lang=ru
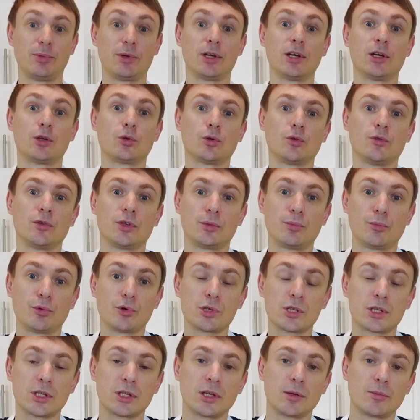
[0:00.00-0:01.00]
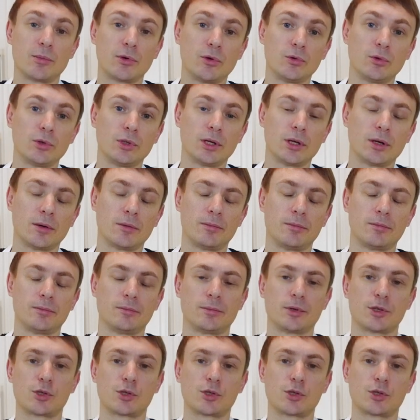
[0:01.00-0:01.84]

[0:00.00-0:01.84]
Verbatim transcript: приготовить постные блюда,